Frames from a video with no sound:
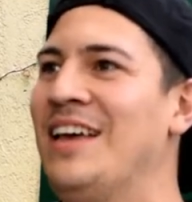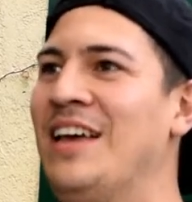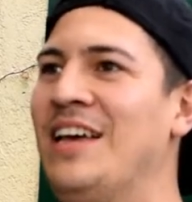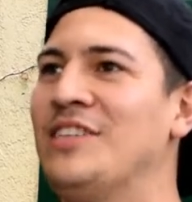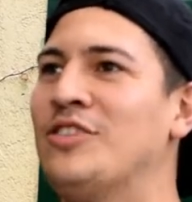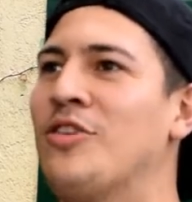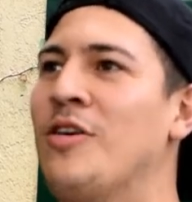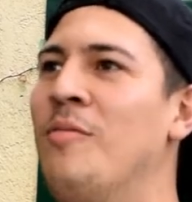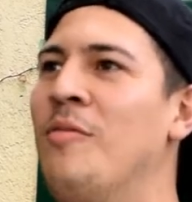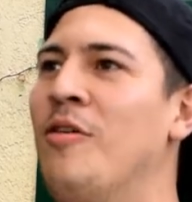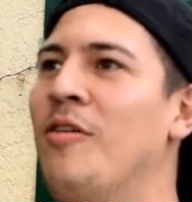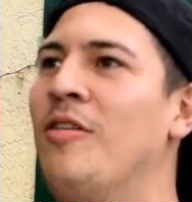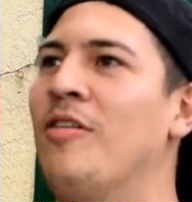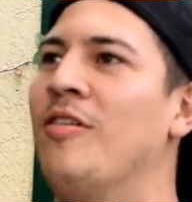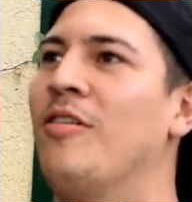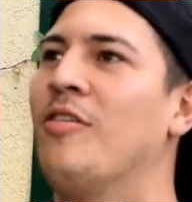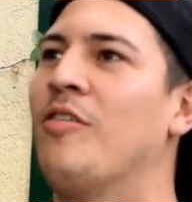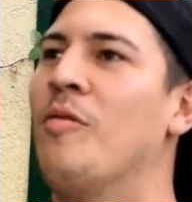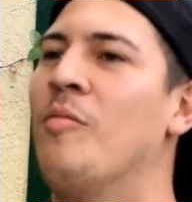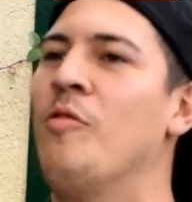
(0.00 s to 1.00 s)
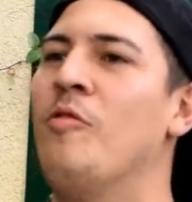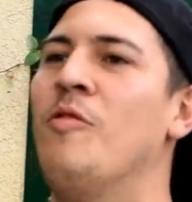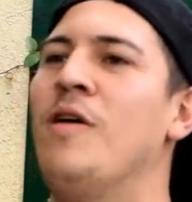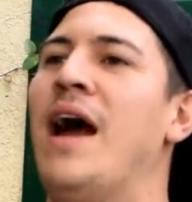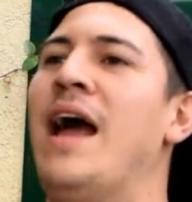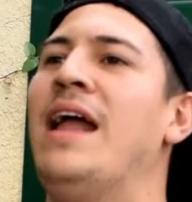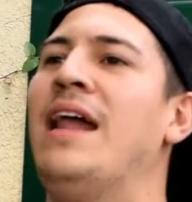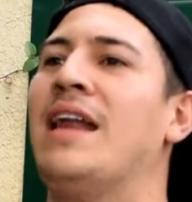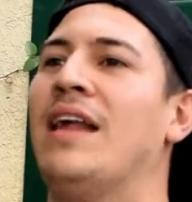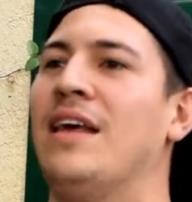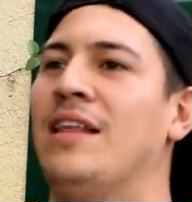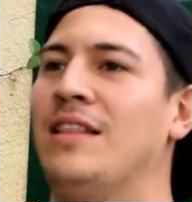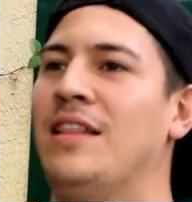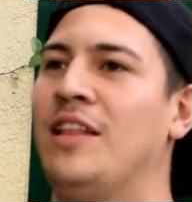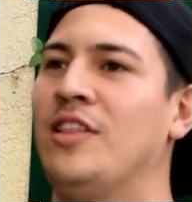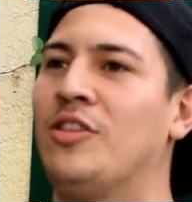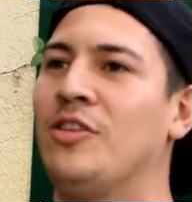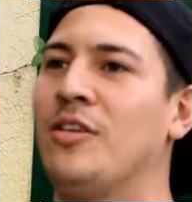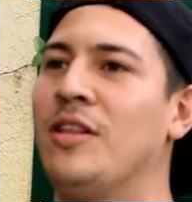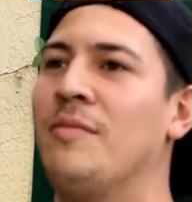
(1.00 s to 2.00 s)
Es como, como un aire
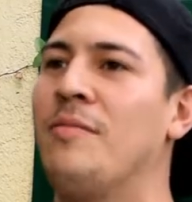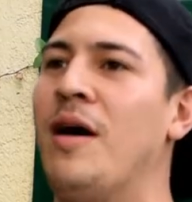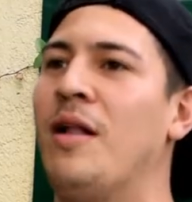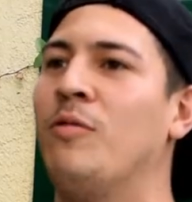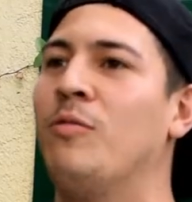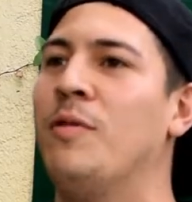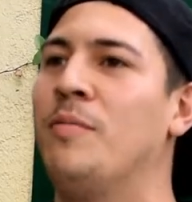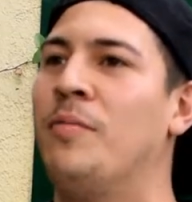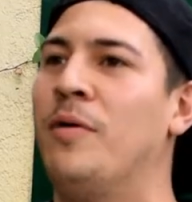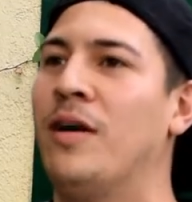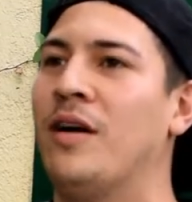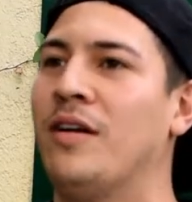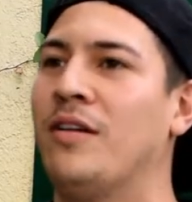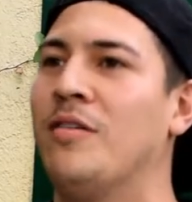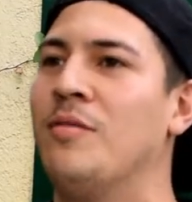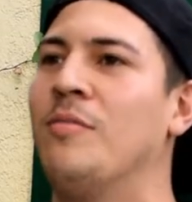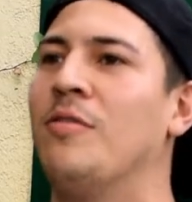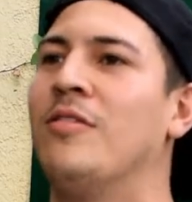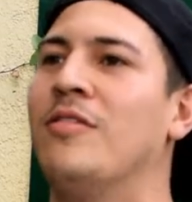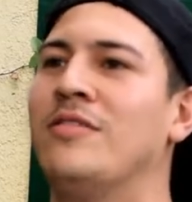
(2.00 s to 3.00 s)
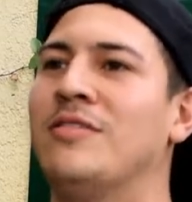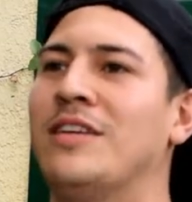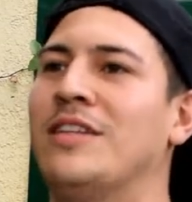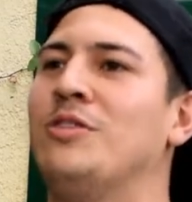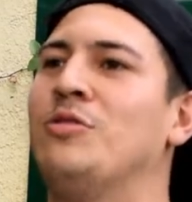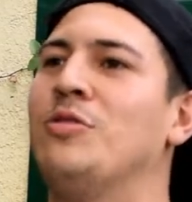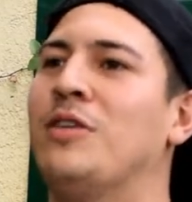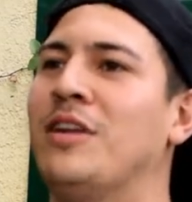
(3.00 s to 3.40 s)
dentro de Baldwin Park, como tú